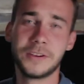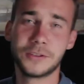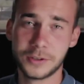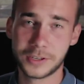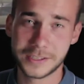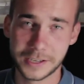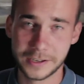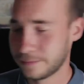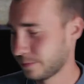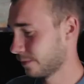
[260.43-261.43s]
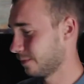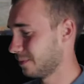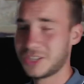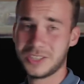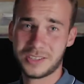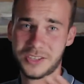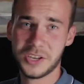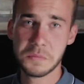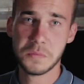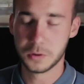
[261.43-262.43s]
в лицо на глаза. Машина
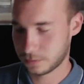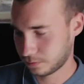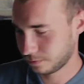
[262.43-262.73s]
дерьмо.